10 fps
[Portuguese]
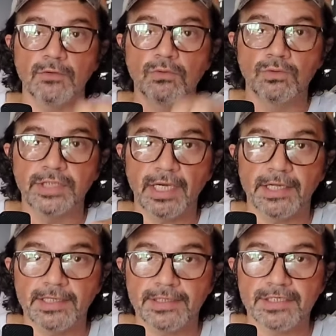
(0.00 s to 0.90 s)

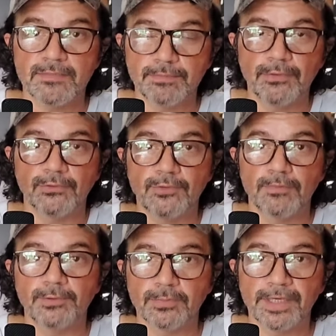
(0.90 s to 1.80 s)

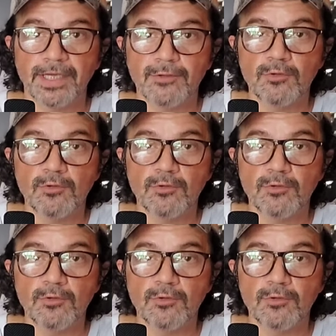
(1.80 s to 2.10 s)
cutelariasimo.com.br,